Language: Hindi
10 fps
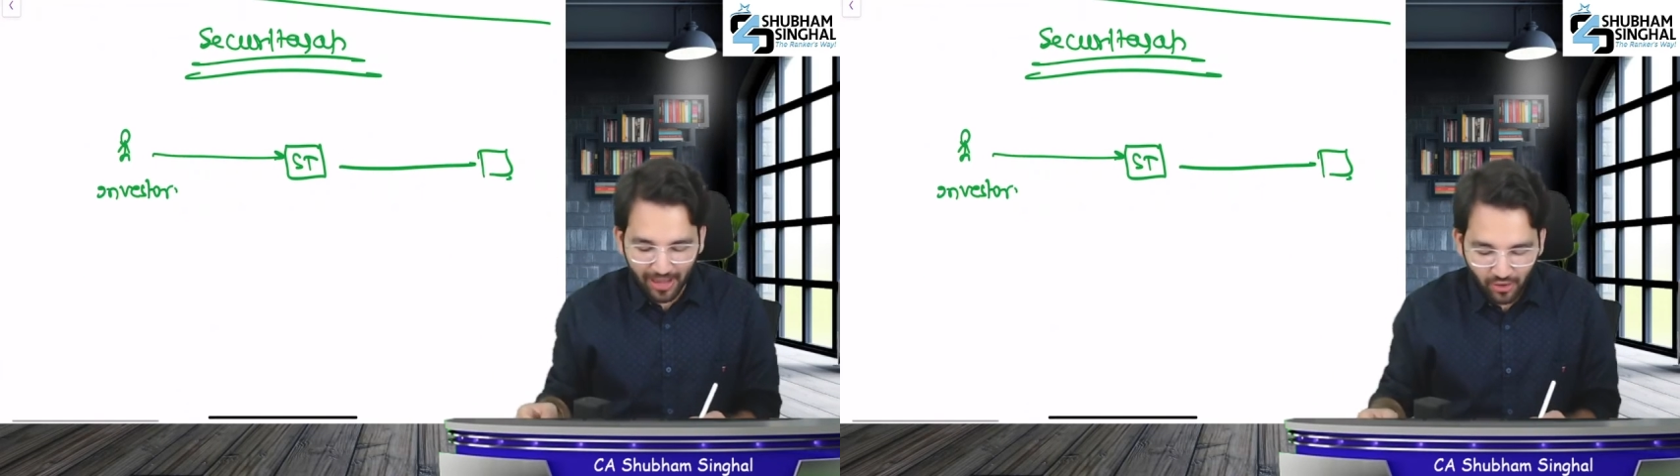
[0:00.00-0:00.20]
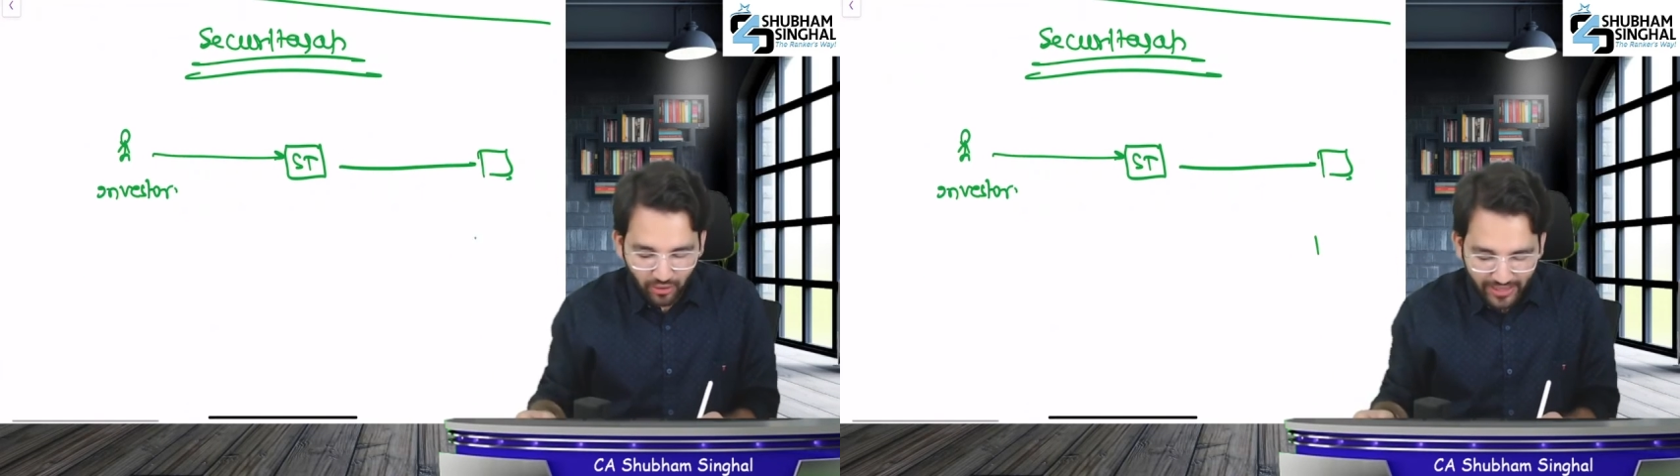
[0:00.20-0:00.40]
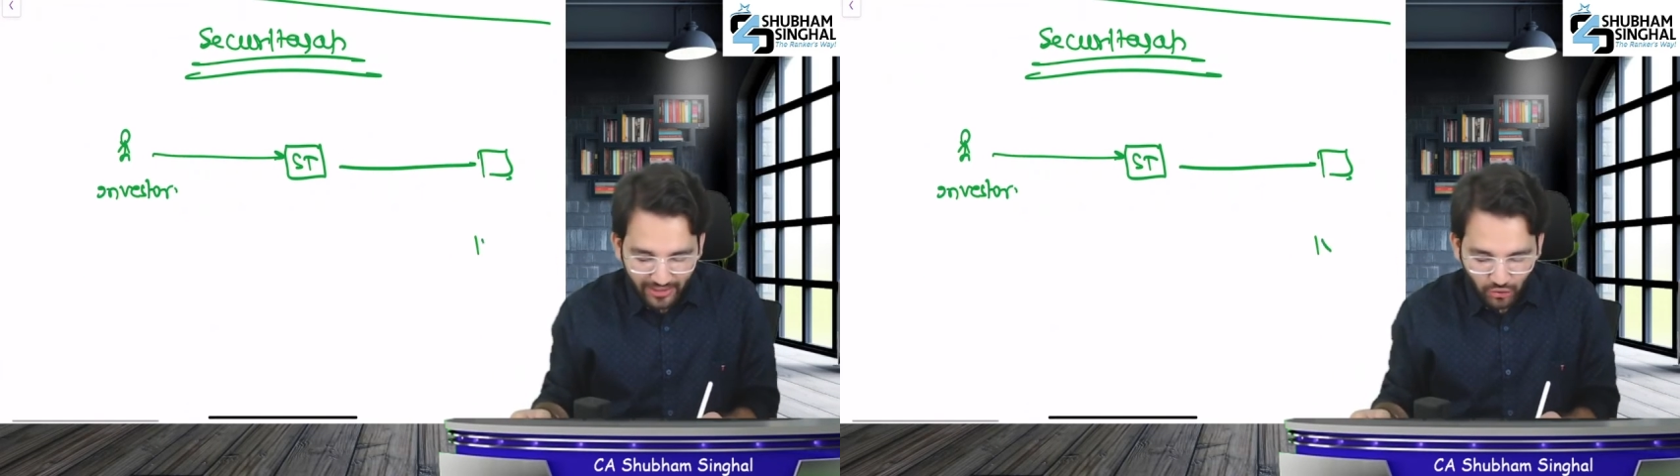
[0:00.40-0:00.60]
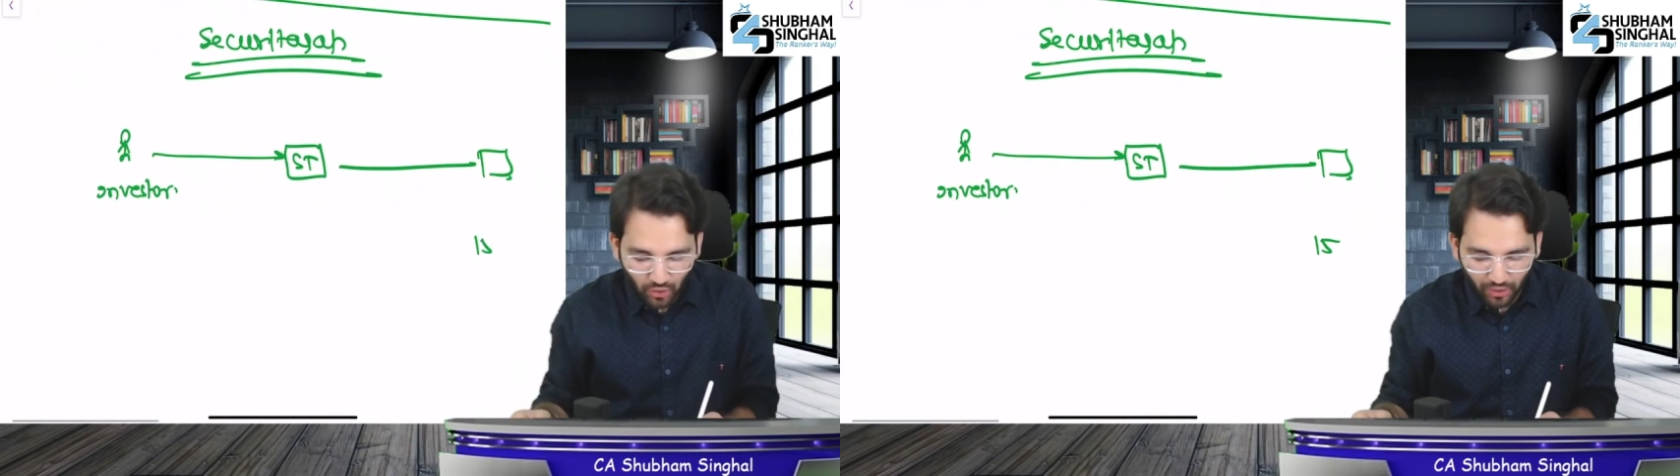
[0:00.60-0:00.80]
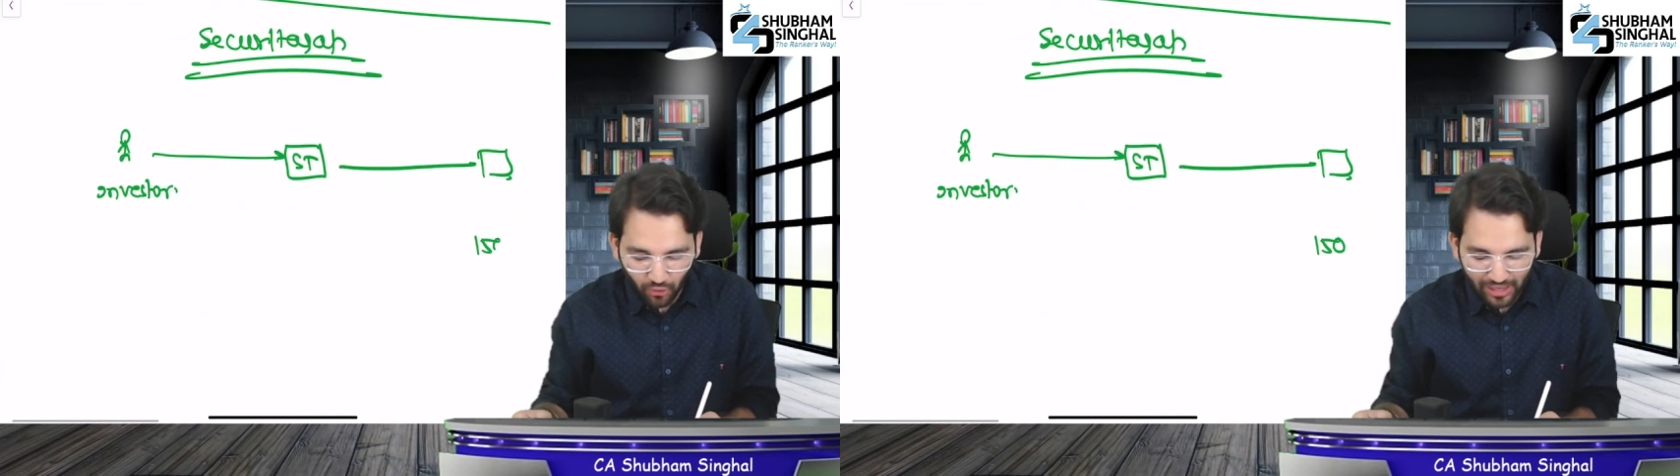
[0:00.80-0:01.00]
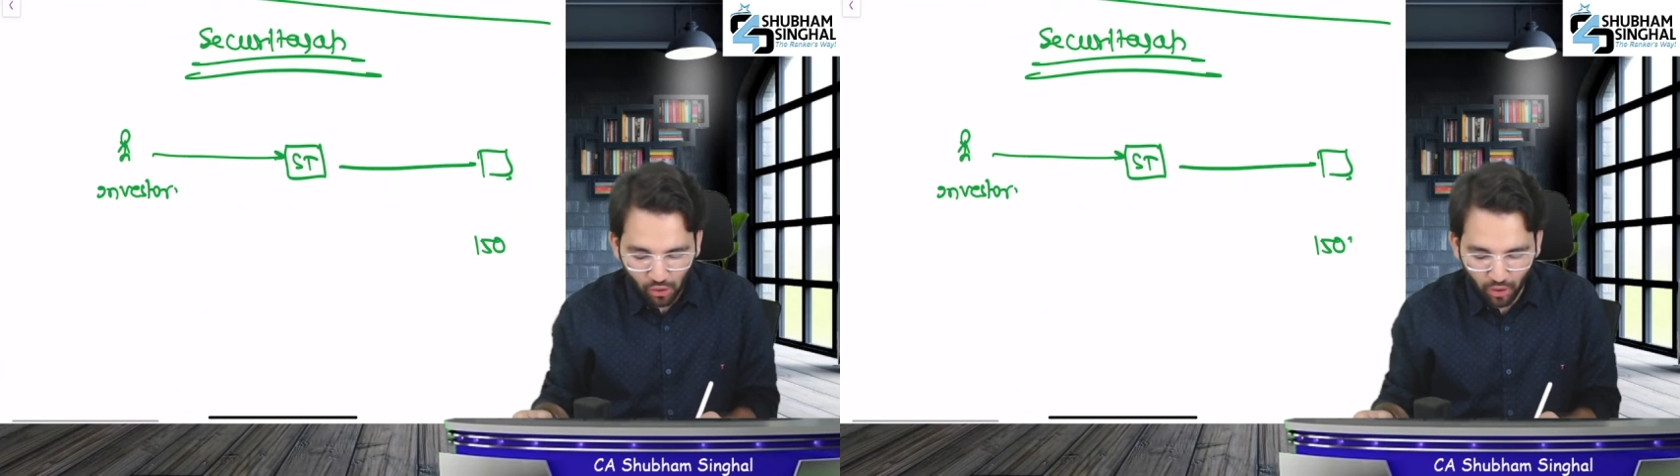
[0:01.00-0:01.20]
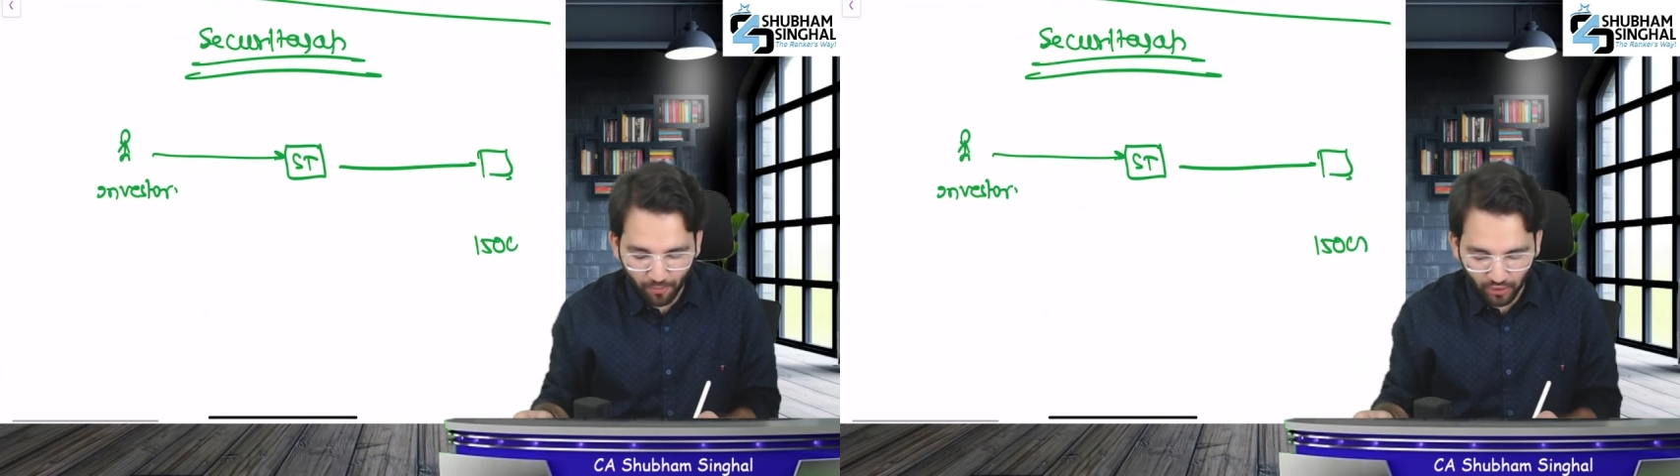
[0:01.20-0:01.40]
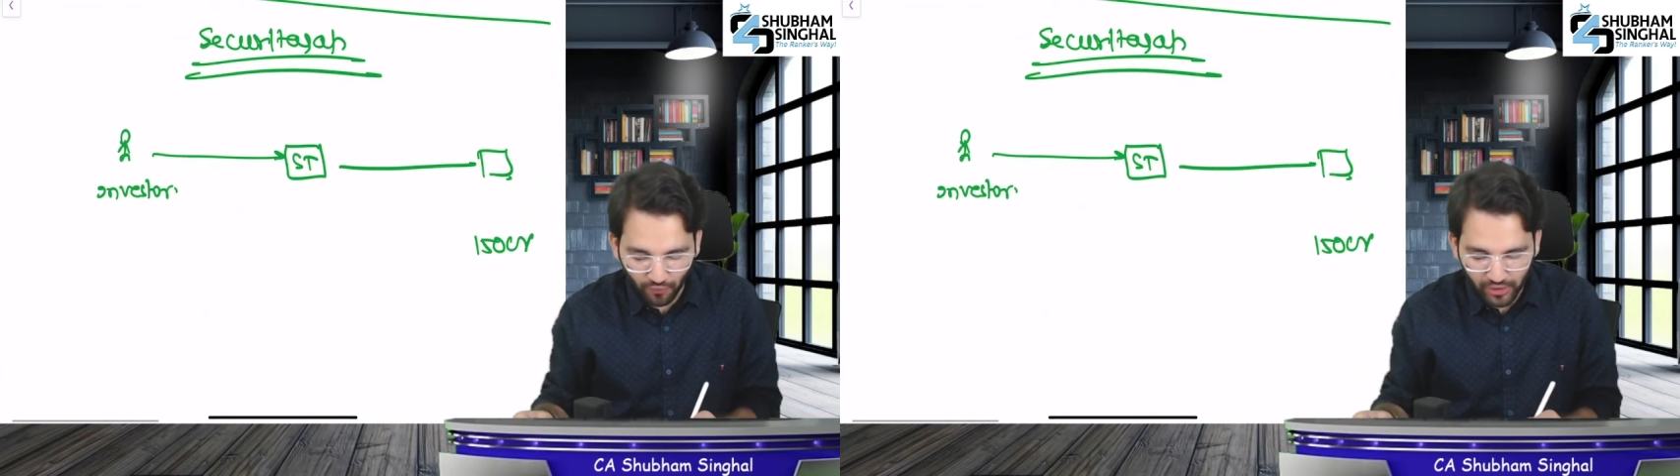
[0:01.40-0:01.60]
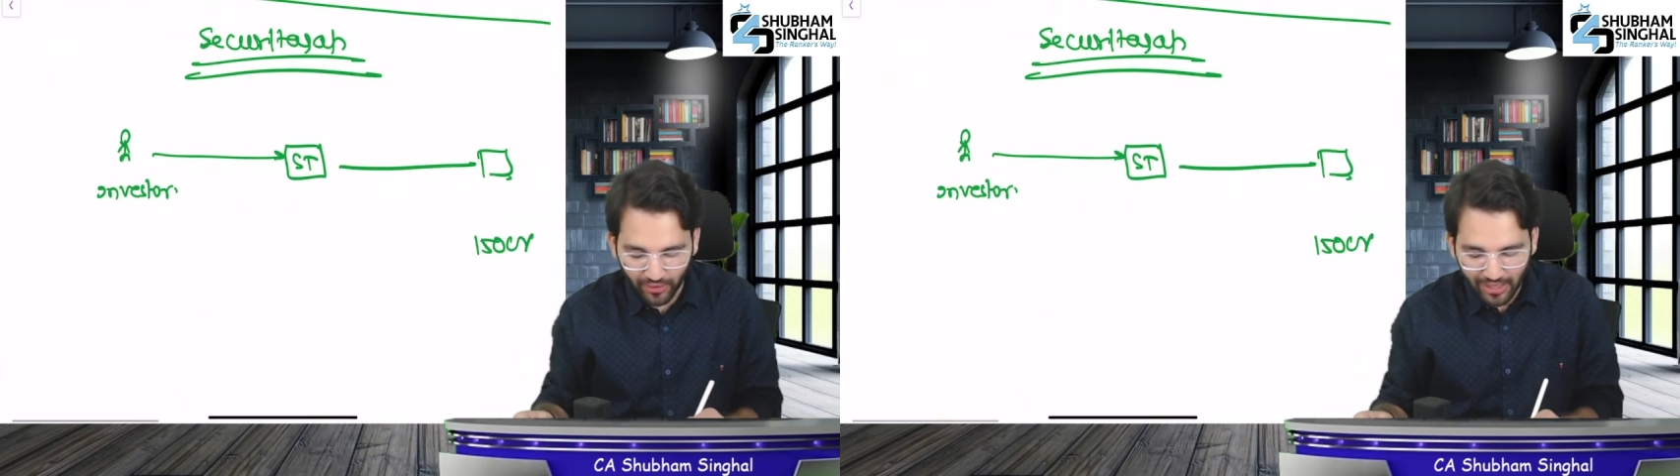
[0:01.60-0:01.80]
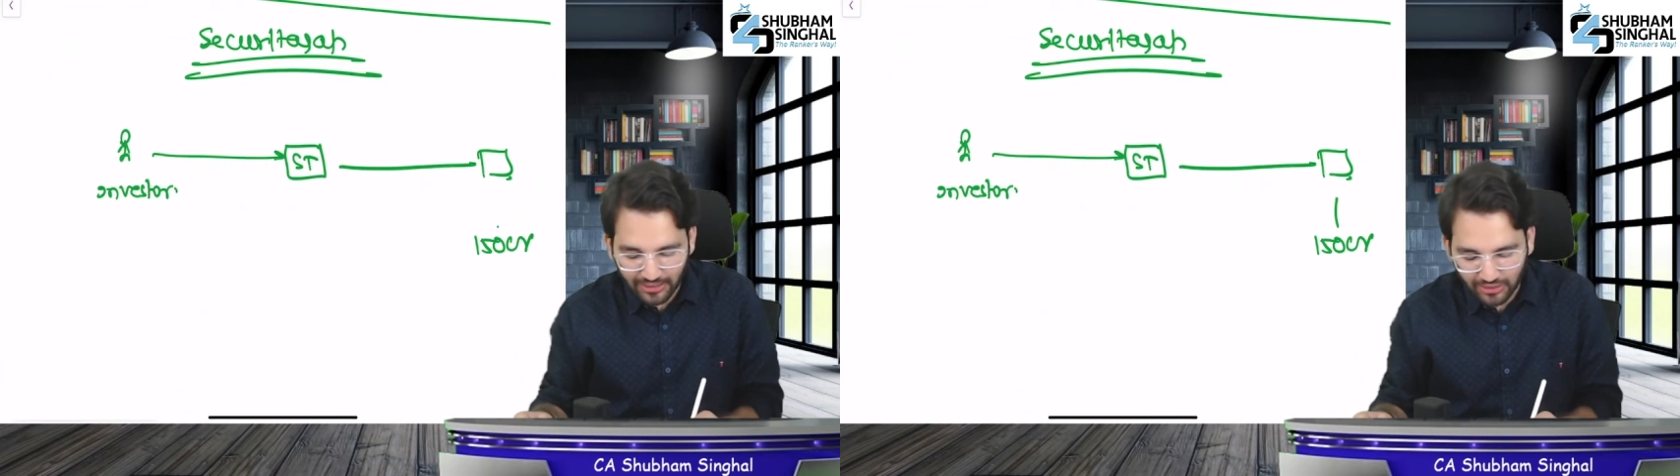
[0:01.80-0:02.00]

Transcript: मान लो डेढ़ सौ करोड़ का लोन पोर्टफोलियो है